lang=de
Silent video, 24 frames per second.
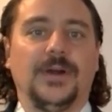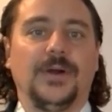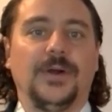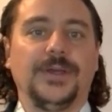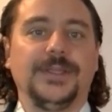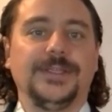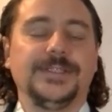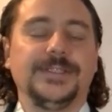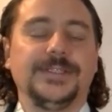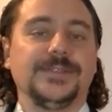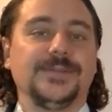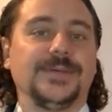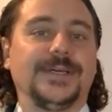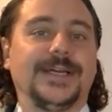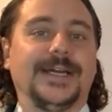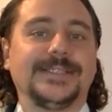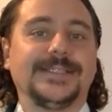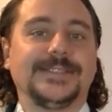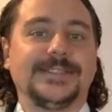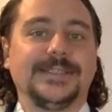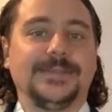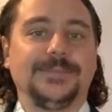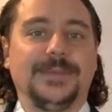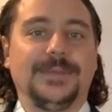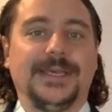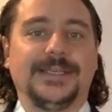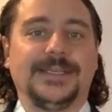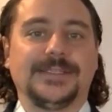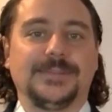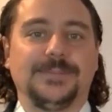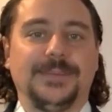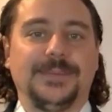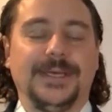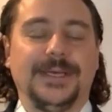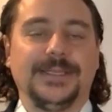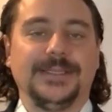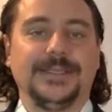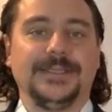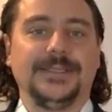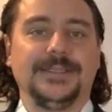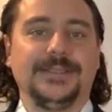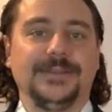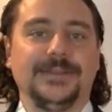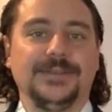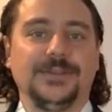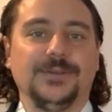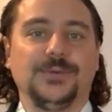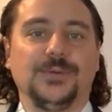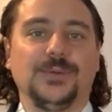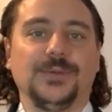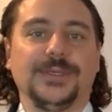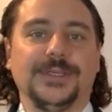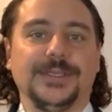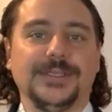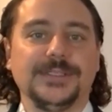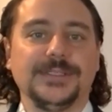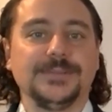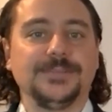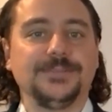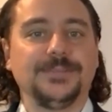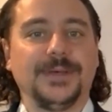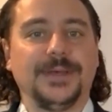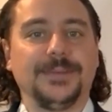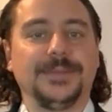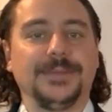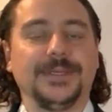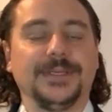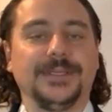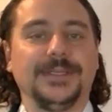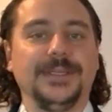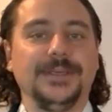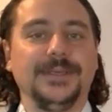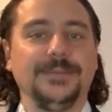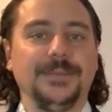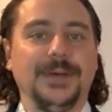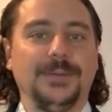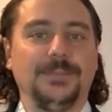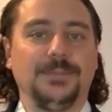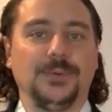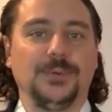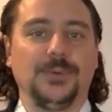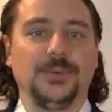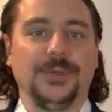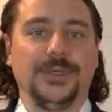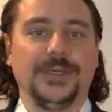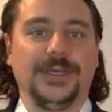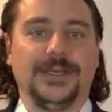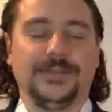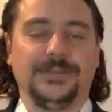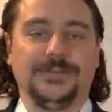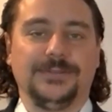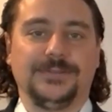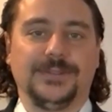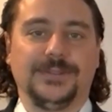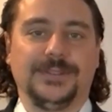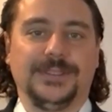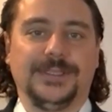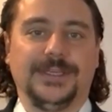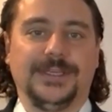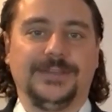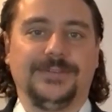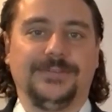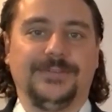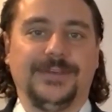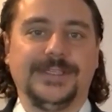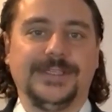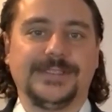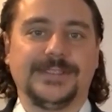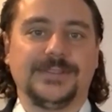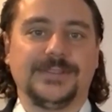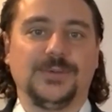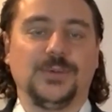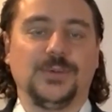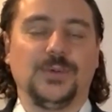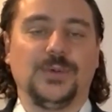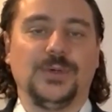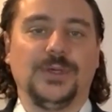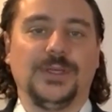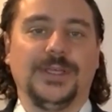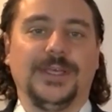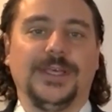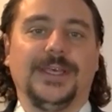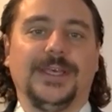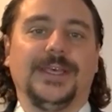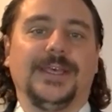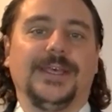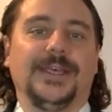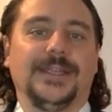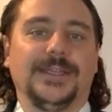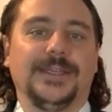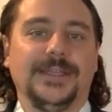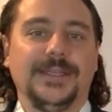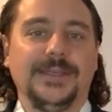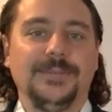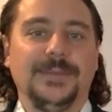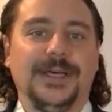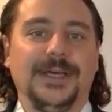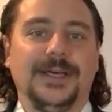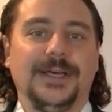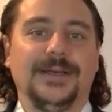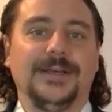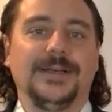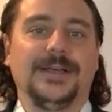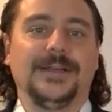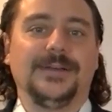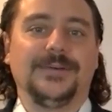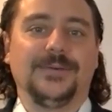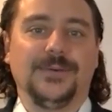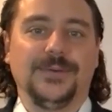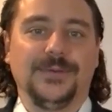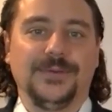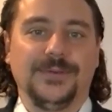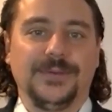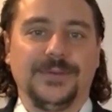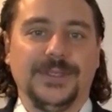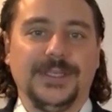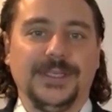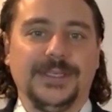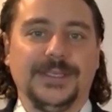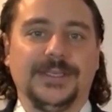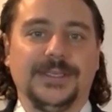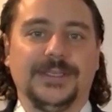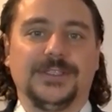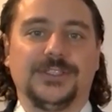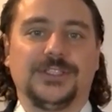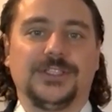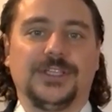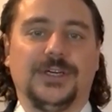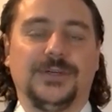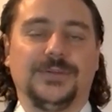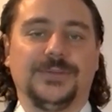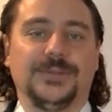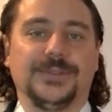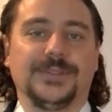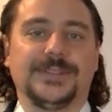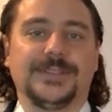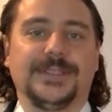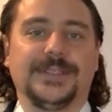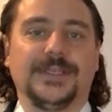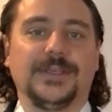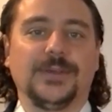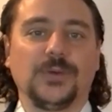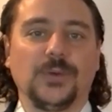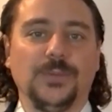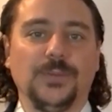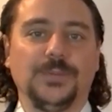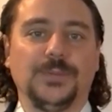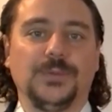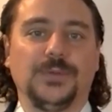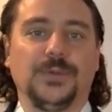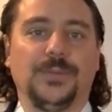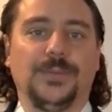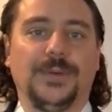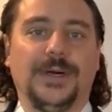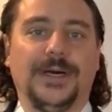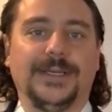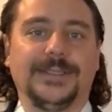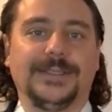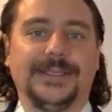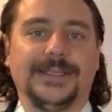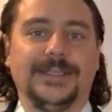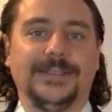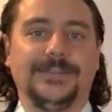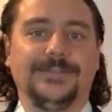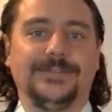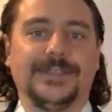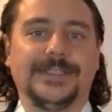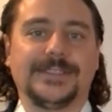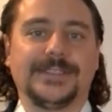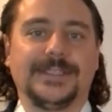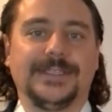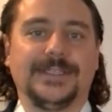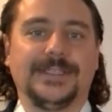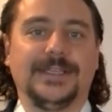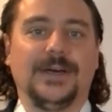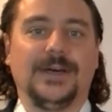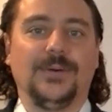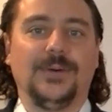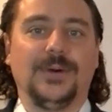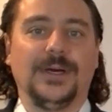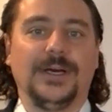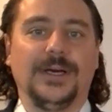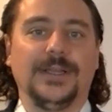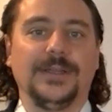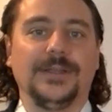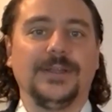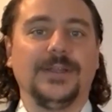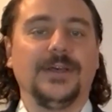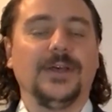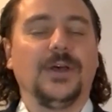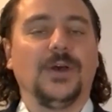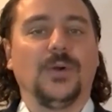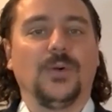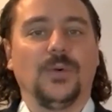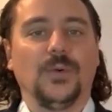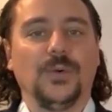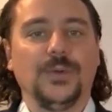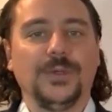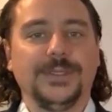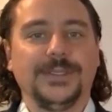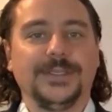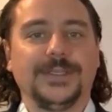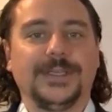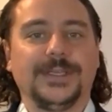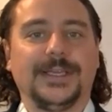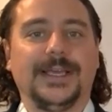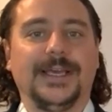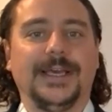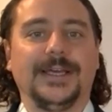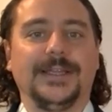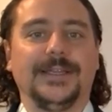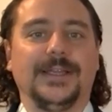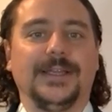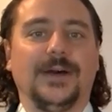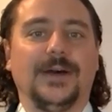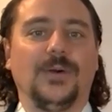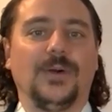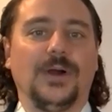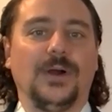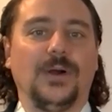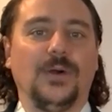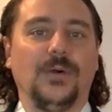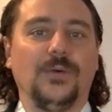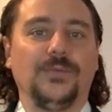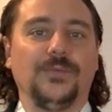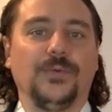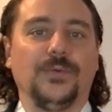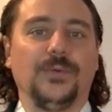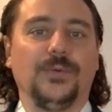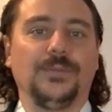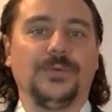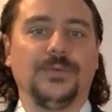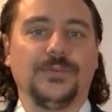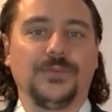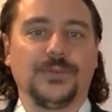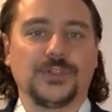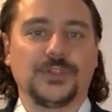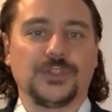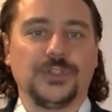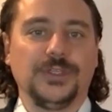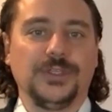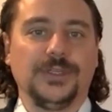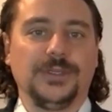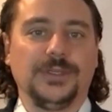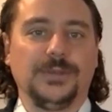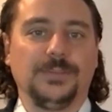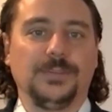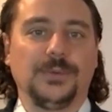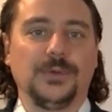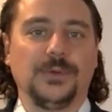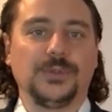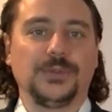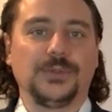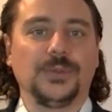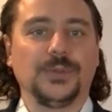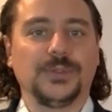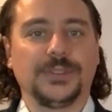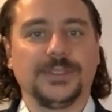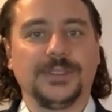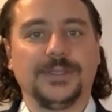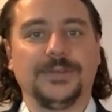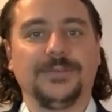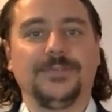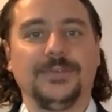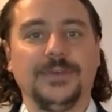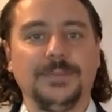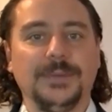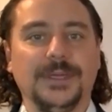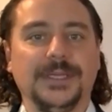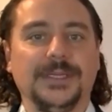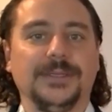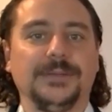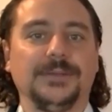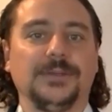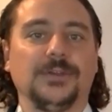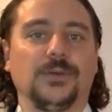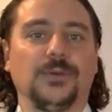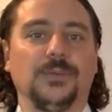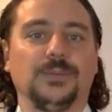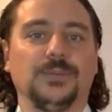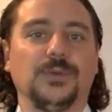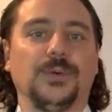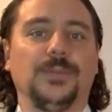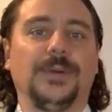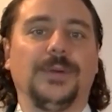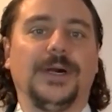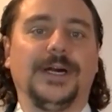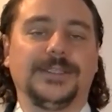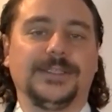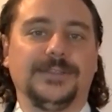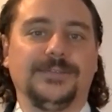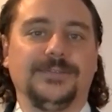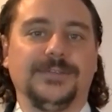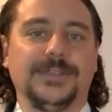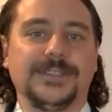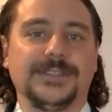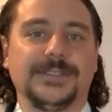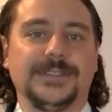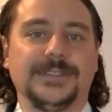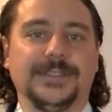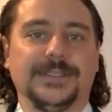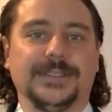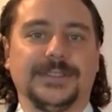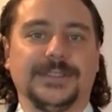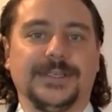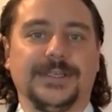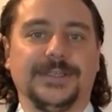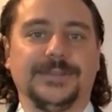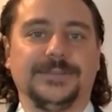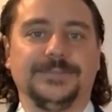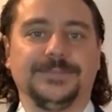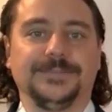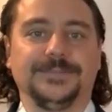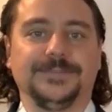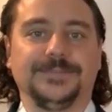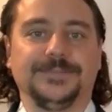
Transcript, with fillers: Heute zu Gast im Experteninterview ist bei mir Nima Pujan von der Invesco. Nima und ich schauen uns den Kryptomarkt etwas genauer an und klären auch auf über verschiedene Produkte, wie man im Kryptomarkt investieren kann.